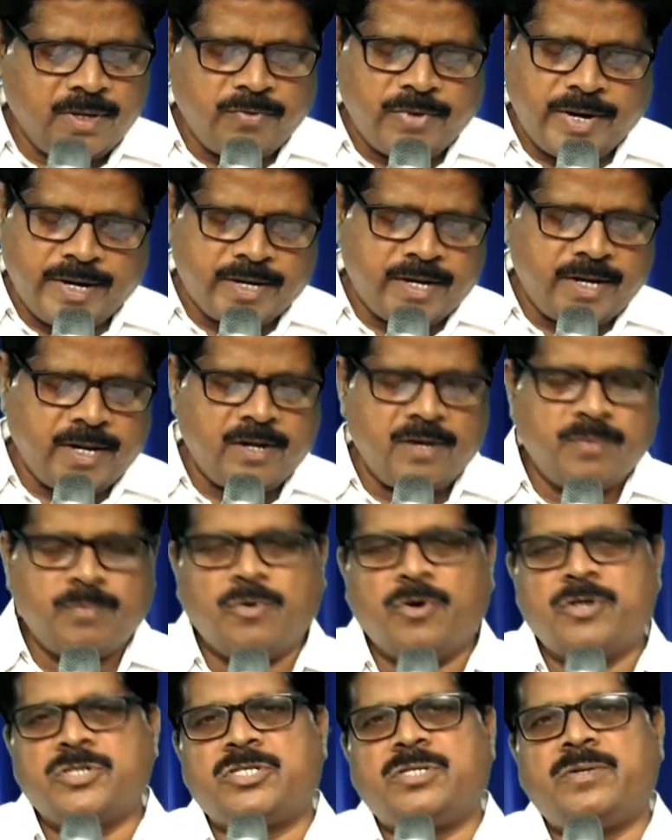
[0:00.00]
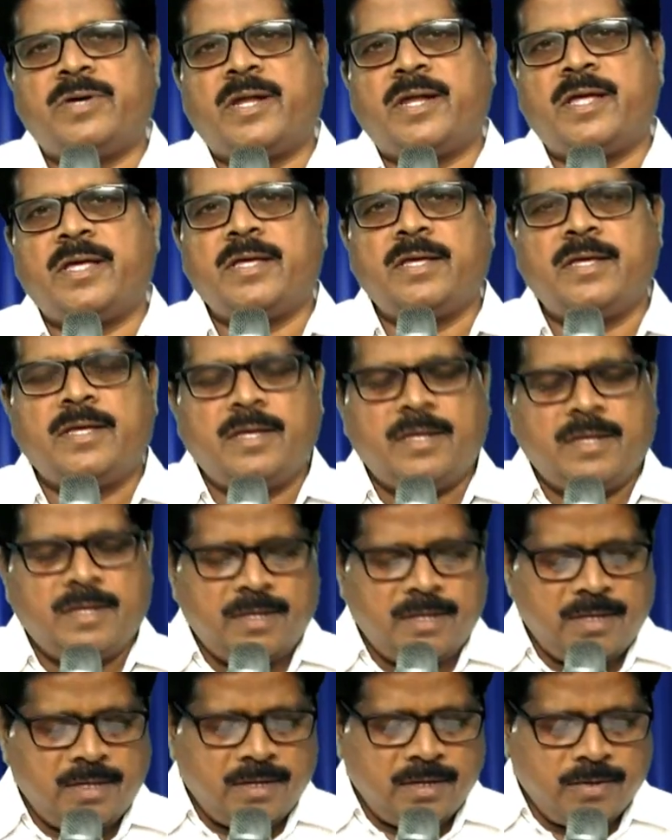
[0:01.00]
వెంటనే నేను పోస్ట్ ద్వారా
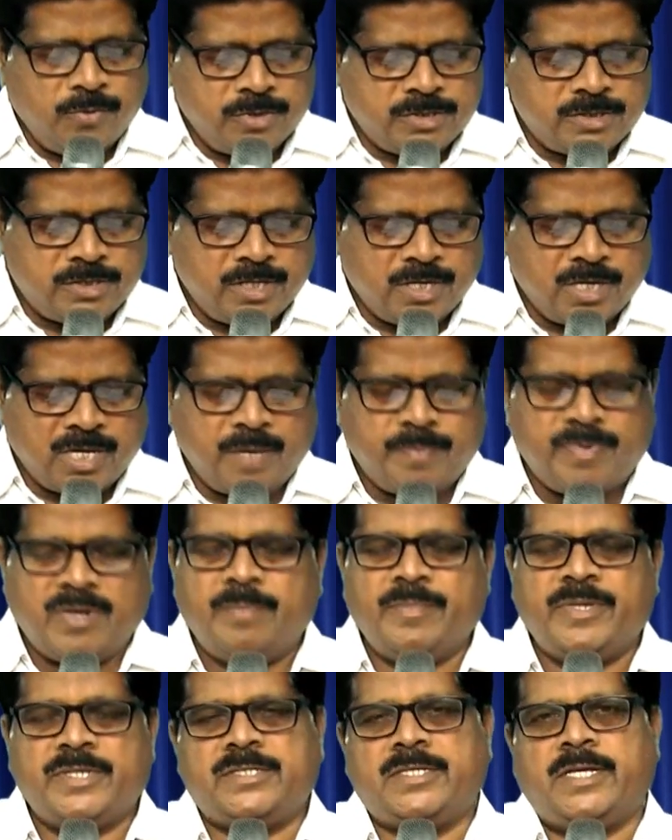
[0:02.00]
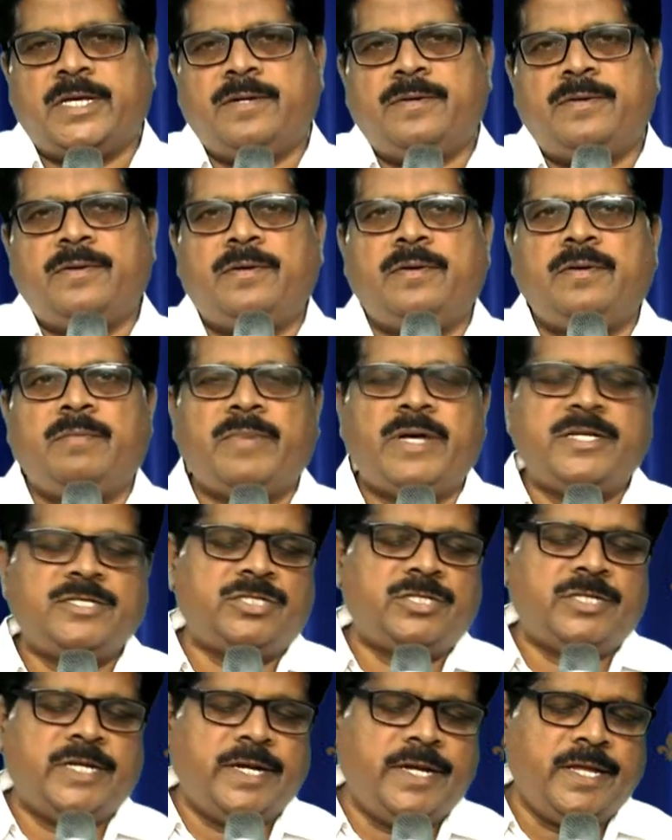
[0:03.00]
ఉచితంగా పంపిస్తాను
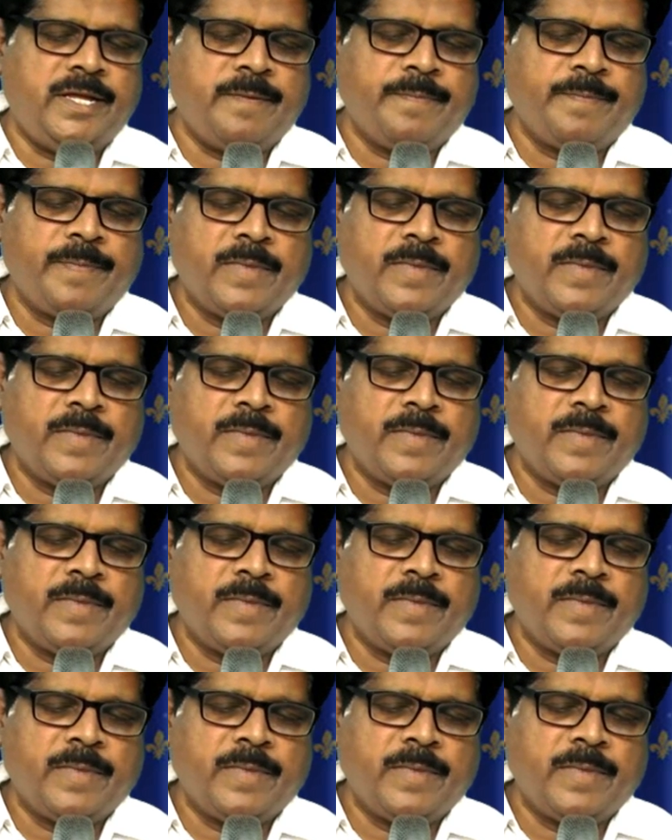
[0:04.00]
మంచిదండి